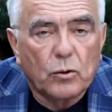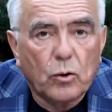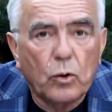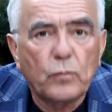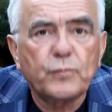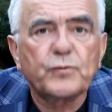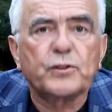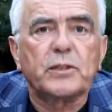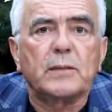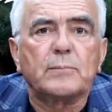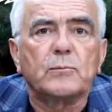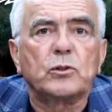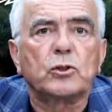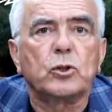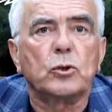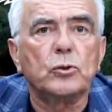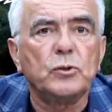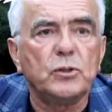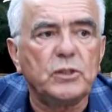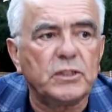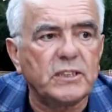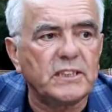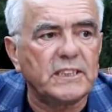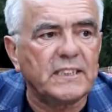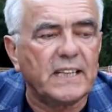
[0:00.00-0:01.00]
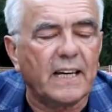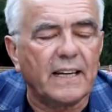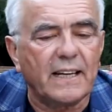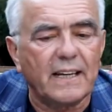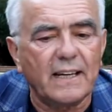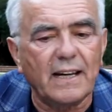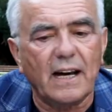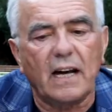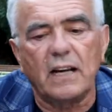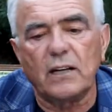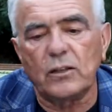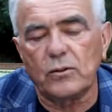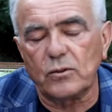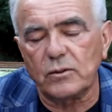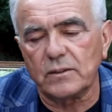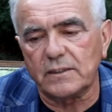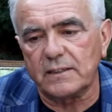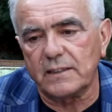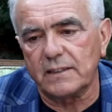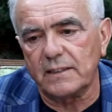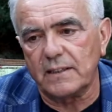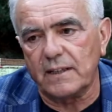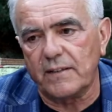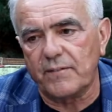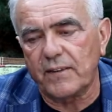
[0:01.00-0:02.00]
owszem, co istnieje, ale to
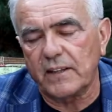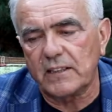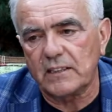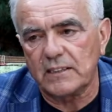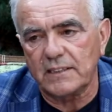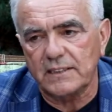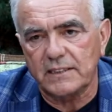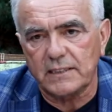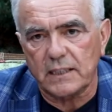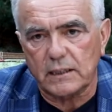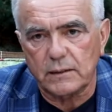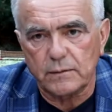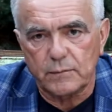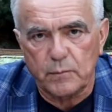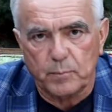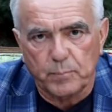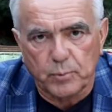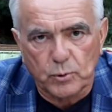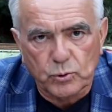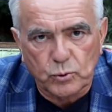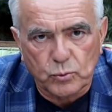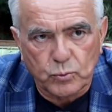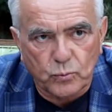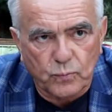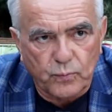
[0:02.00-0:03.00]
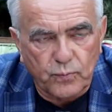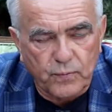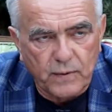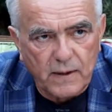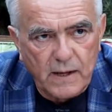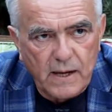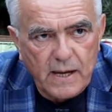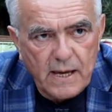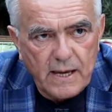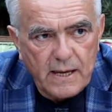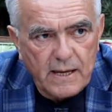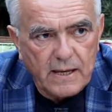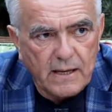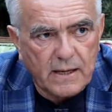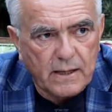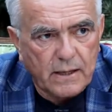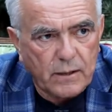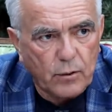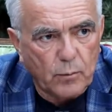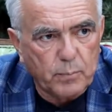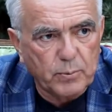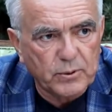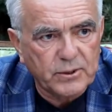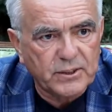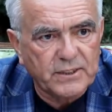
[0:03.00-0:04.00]
jest efekt inicjatywy posłów
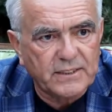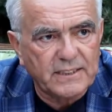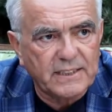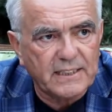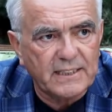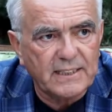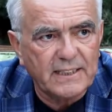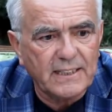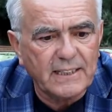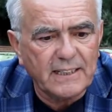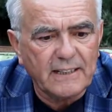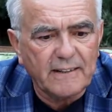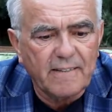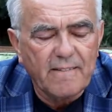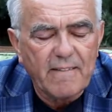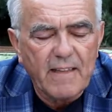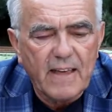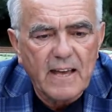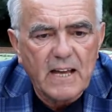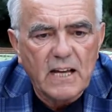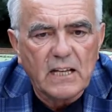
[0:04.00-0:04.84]
e, opozycyjnych,